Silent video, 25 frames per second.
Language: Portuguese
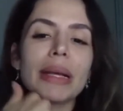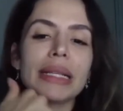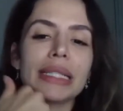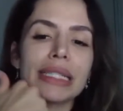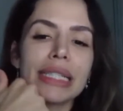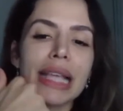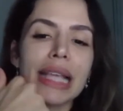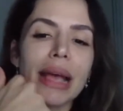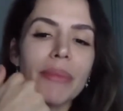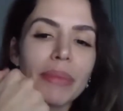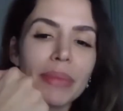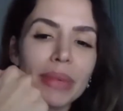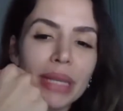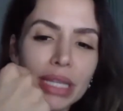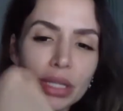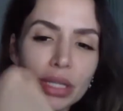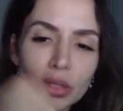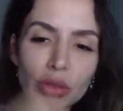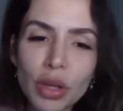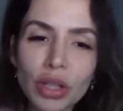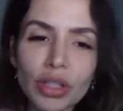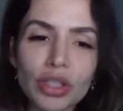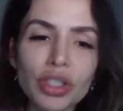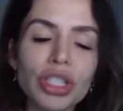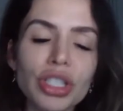Passar
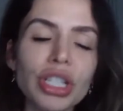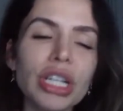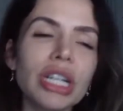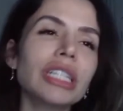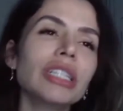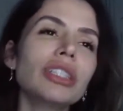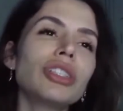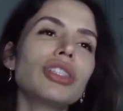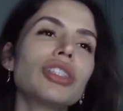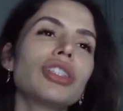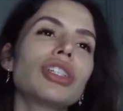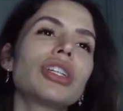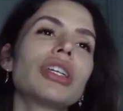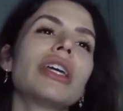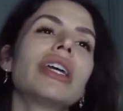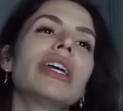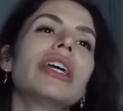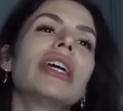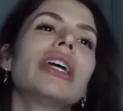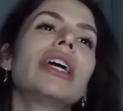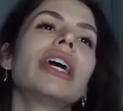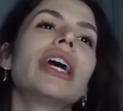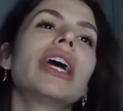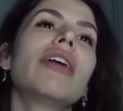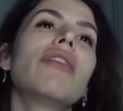isso adiante,
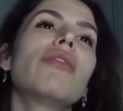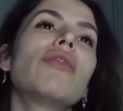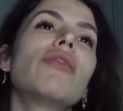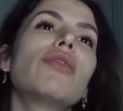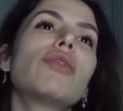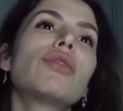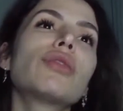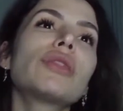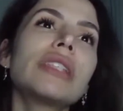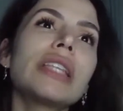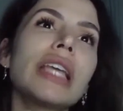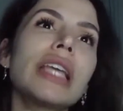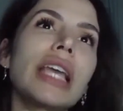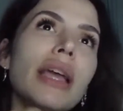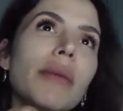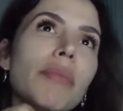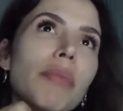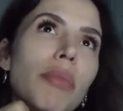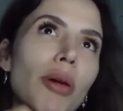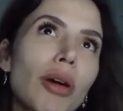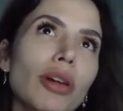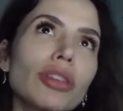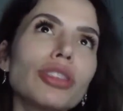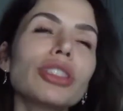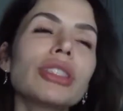você
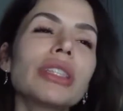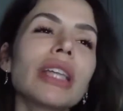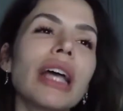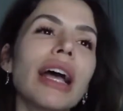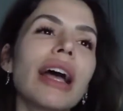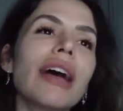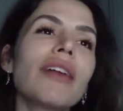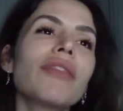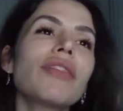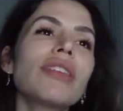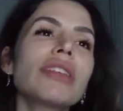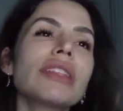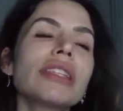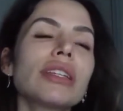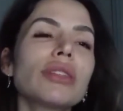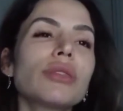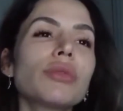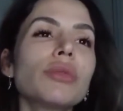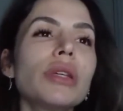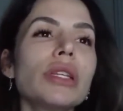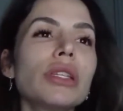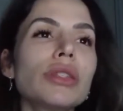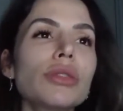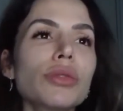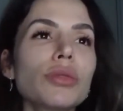pode estar tá
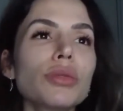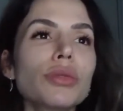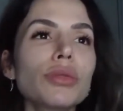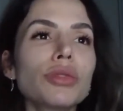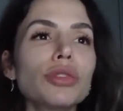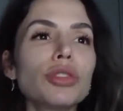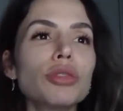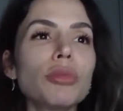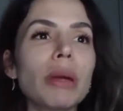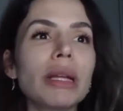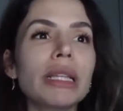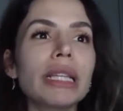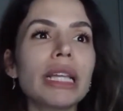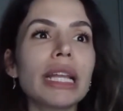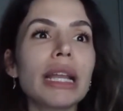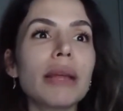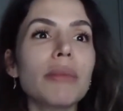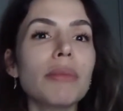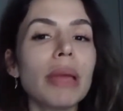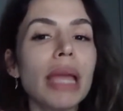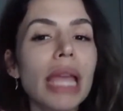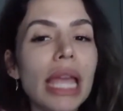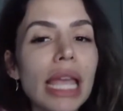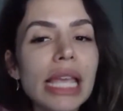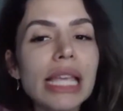fazendo isso de
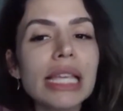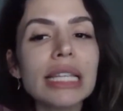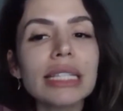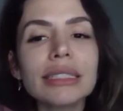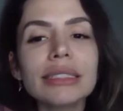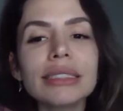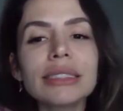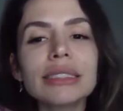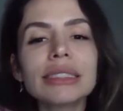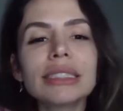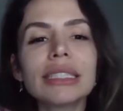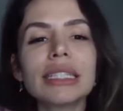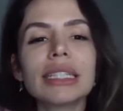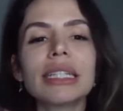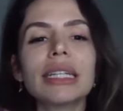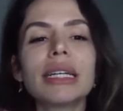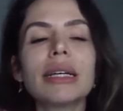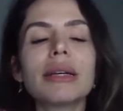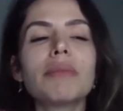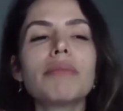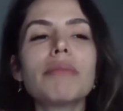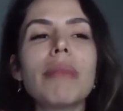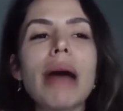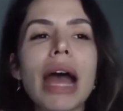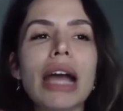maneira bem
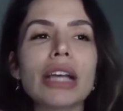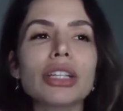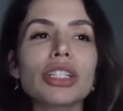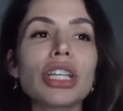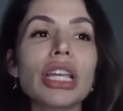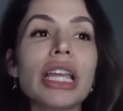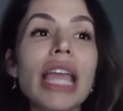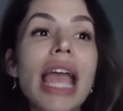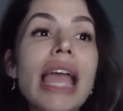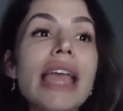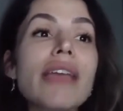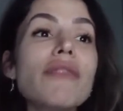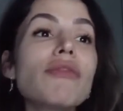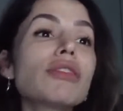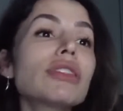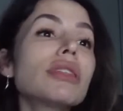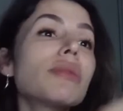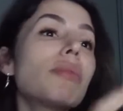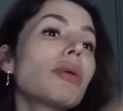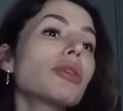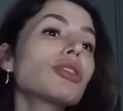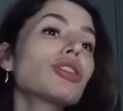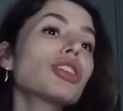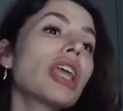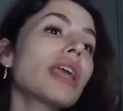baixa. E aí
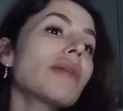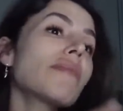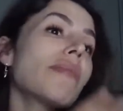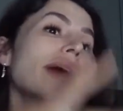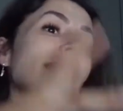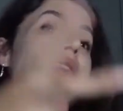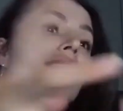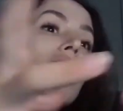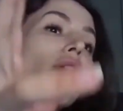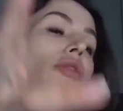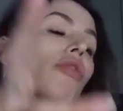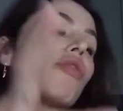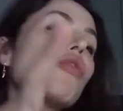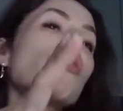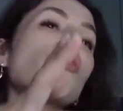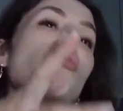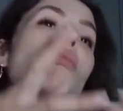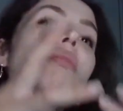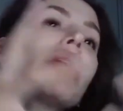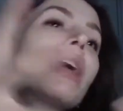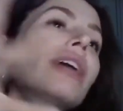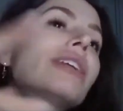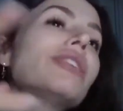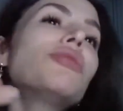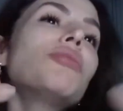você pode queimar teu
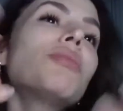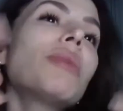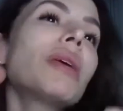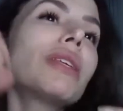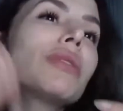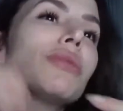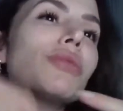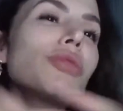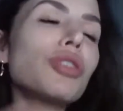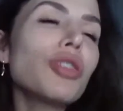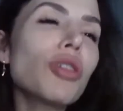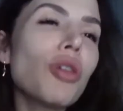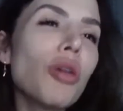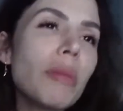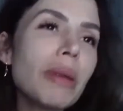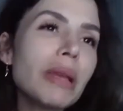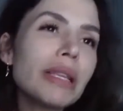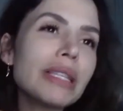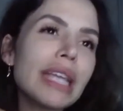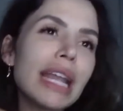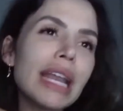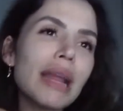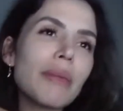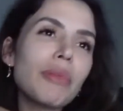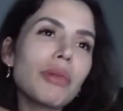filme antes mesmo de
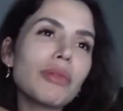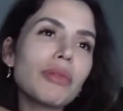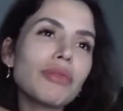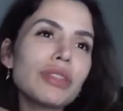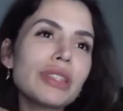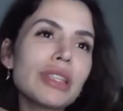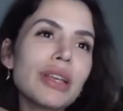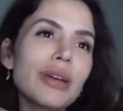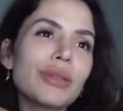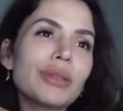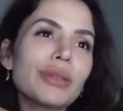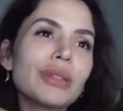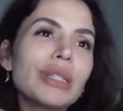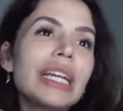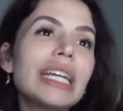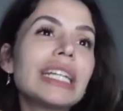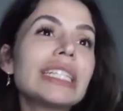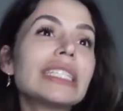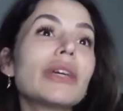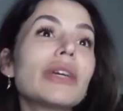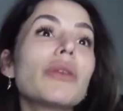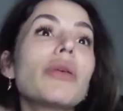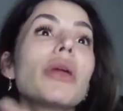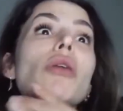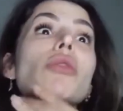começar na profissão.
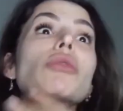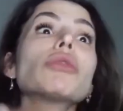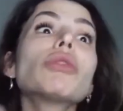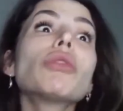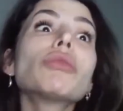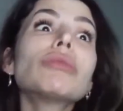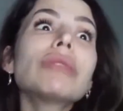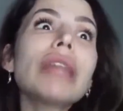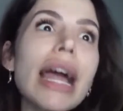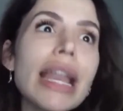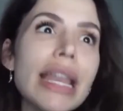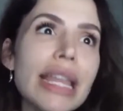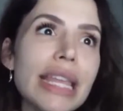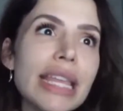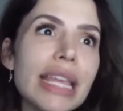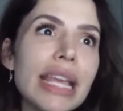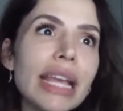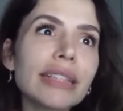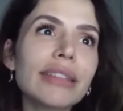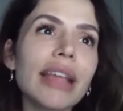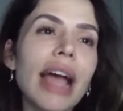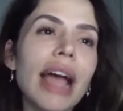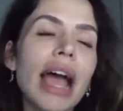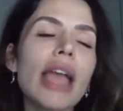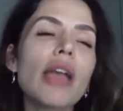Então eu não
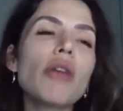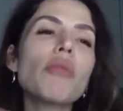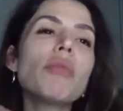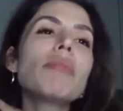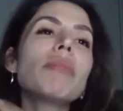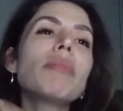daria, tá?